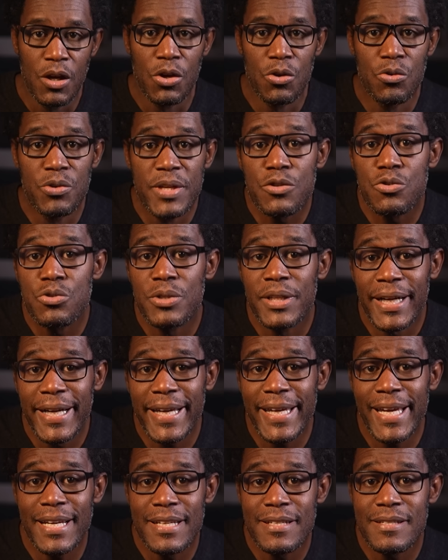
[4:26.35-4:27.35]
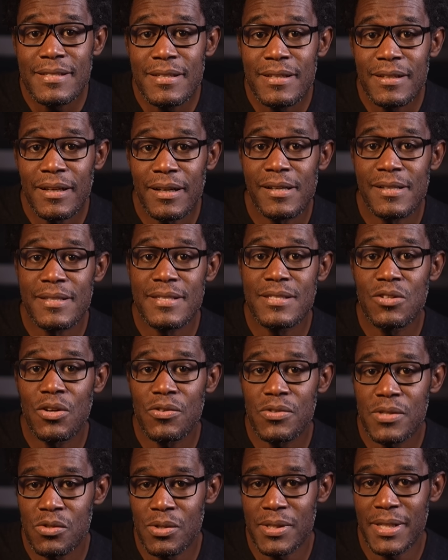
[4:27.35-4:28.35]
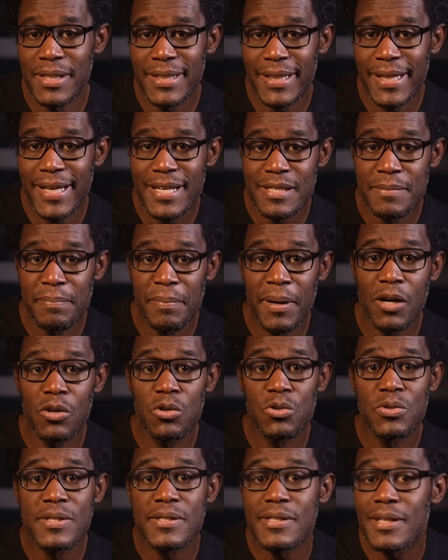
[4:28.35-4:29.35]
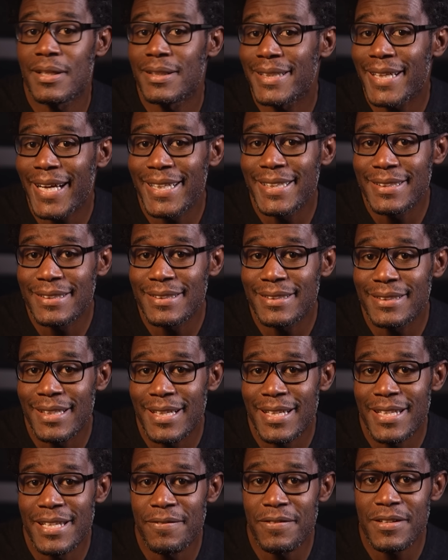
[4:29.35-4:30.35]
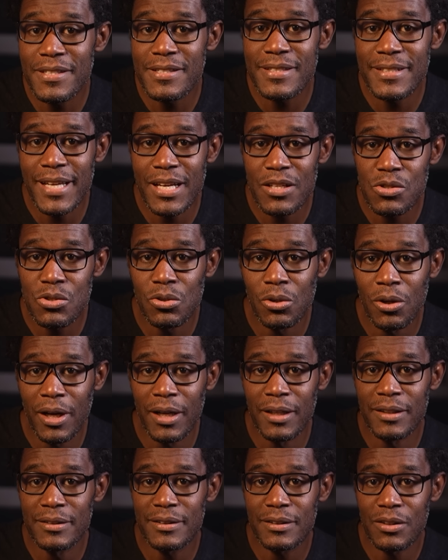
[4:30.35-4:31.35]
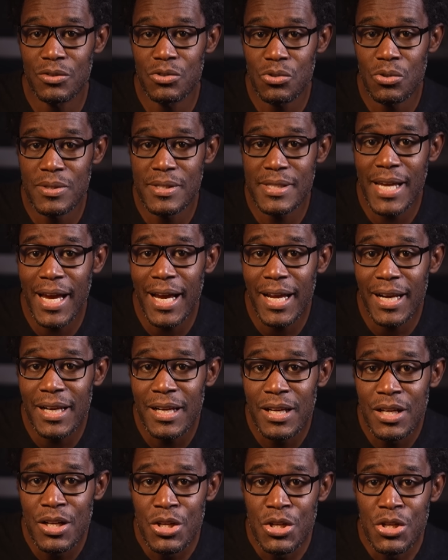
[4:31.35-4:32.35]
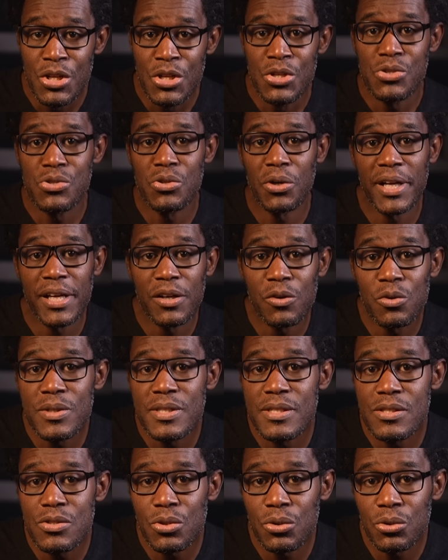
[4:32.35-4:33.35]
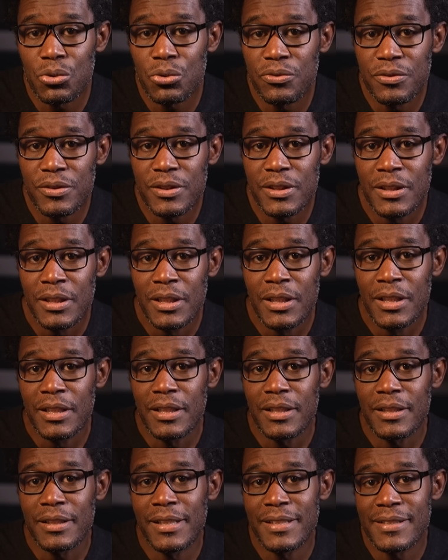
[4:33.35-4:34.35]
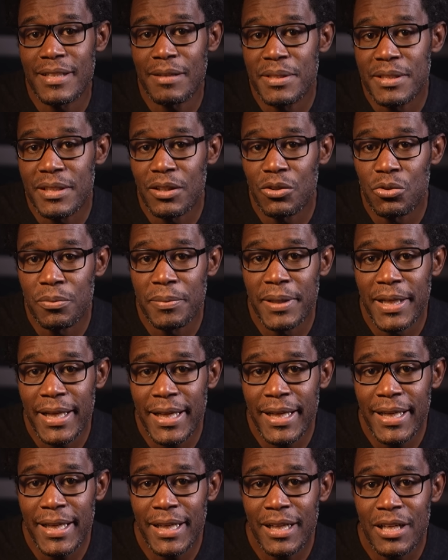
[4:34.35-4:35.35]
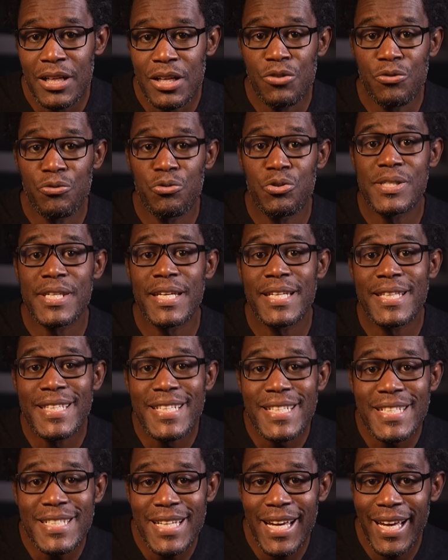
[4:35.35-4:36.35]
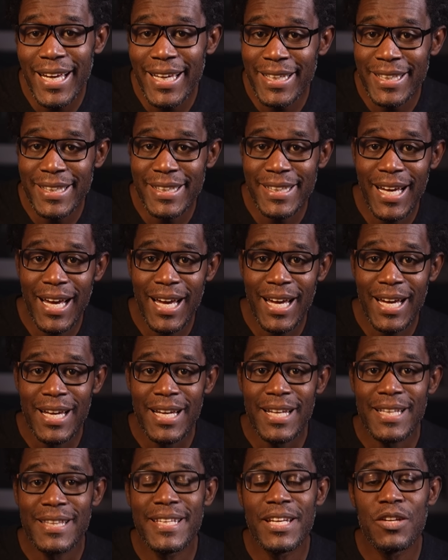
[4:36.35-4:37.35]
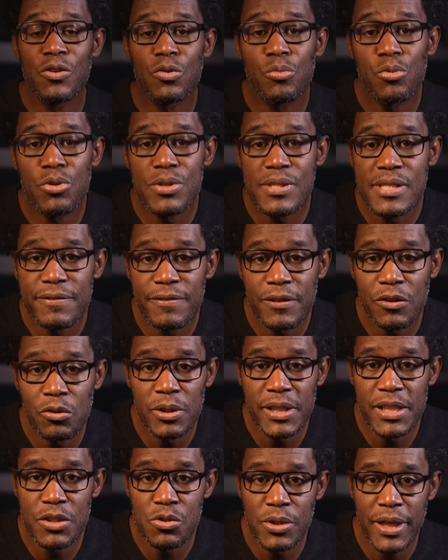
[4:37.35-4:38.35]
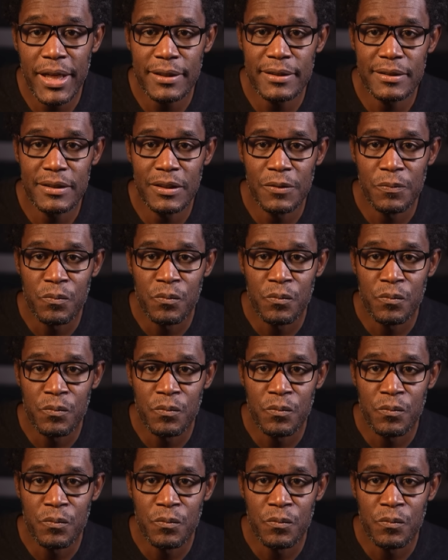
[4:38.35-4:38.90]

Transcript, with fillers: Une étude réalisée en 1973 par le Centre haïtien d'investigation en sciences sociales sur les conditions de vie des habitants de Bel Air faisait déjà état des nombreuses difficultés du quartier.